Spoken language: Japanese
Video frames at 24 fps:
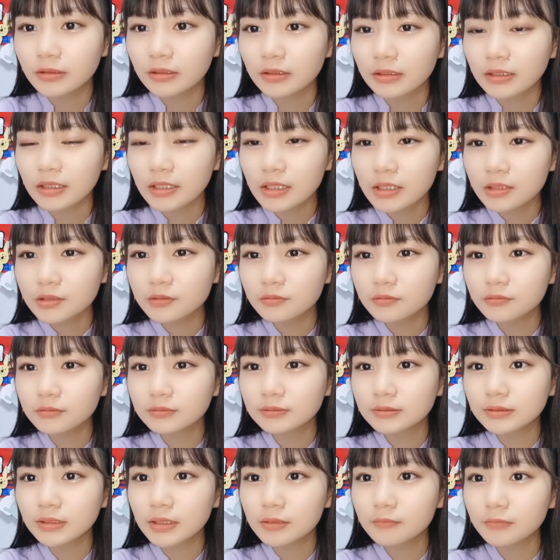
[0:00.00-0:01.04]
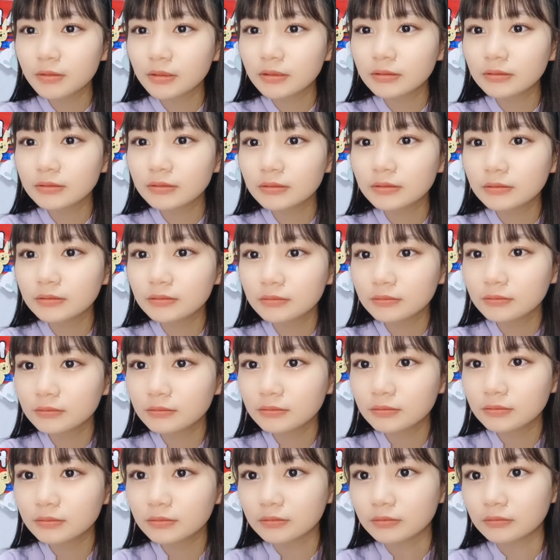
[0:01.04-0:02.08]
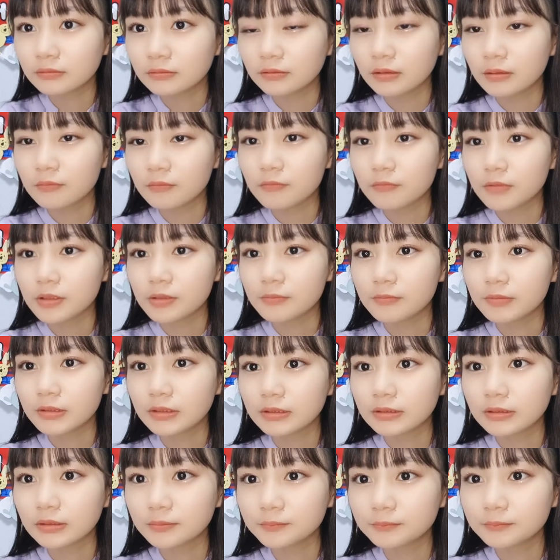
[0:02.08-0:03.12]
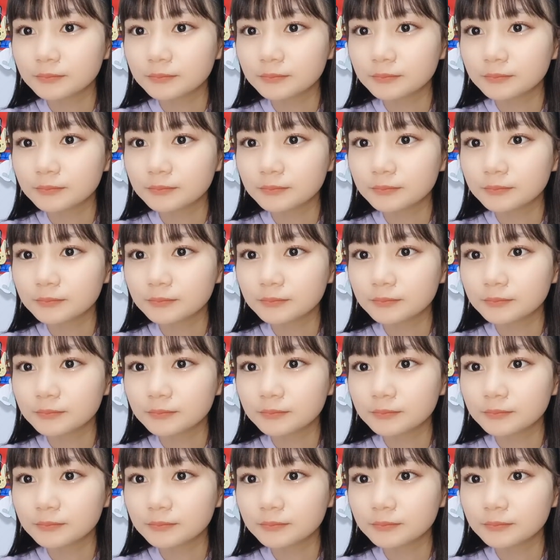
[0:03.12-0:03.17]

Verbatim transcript: ありがとうございます。ちょっと頑張りました。